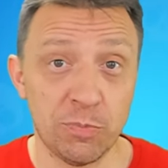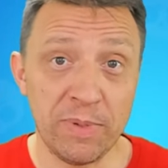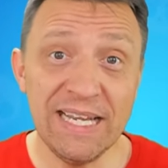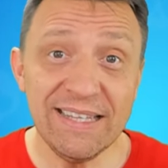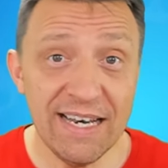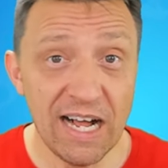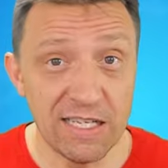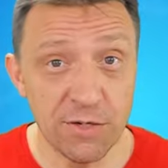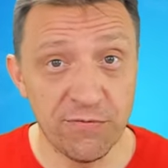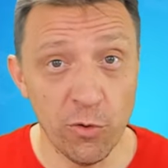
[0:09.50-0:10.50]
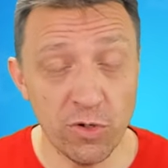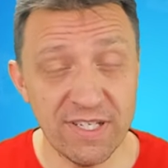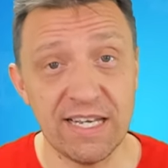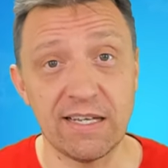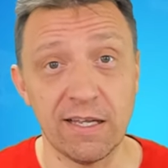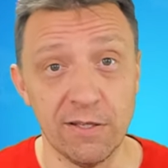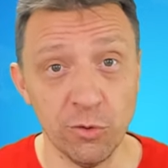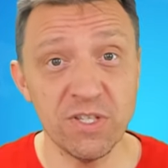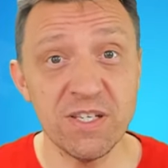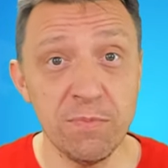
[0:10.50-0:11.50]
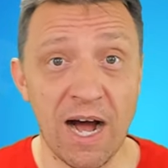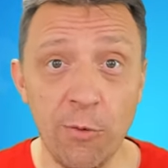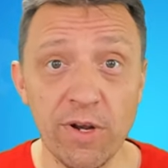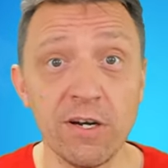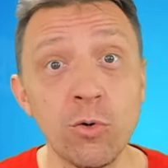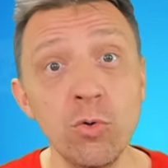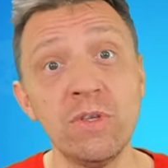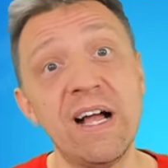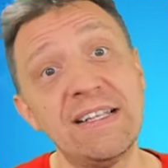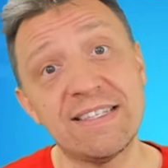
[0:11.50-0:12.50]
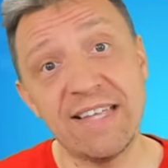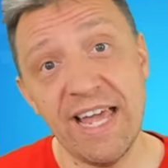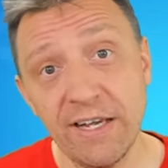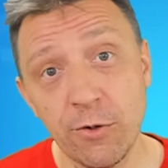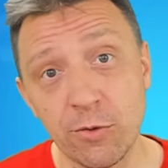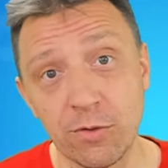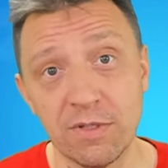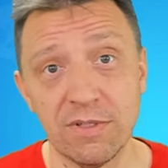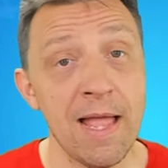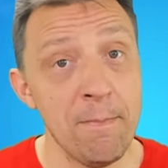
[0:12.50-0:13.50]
Spielt ihn also vorsichtig, nutzt Mauern gut als Deckung.